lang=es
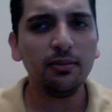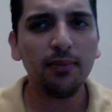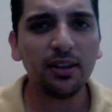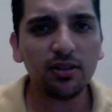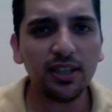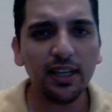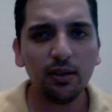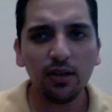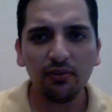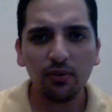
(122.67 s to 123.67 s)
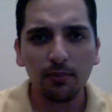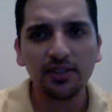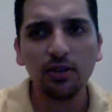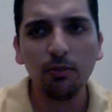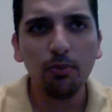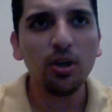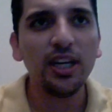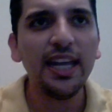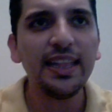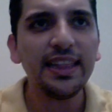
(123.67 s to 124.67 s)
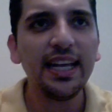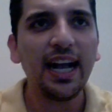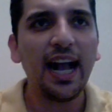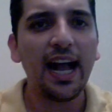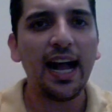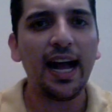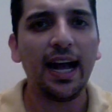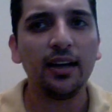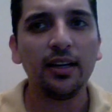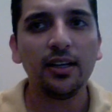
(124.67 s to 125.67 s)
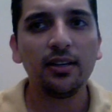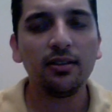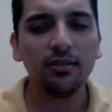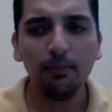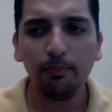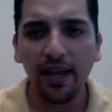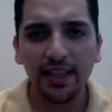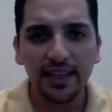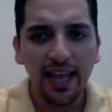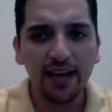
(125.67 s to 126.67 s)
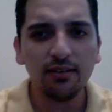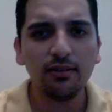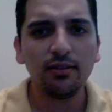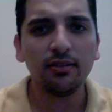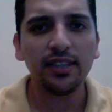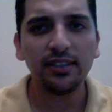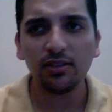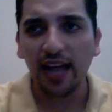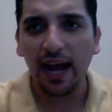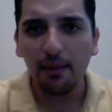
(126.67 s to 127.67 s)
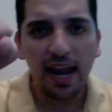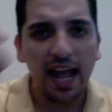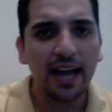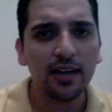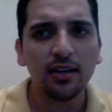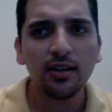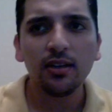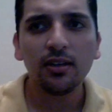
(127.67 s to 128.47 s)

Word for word: Esos vatos tienen una formación política, no son pendejos, esos hablan,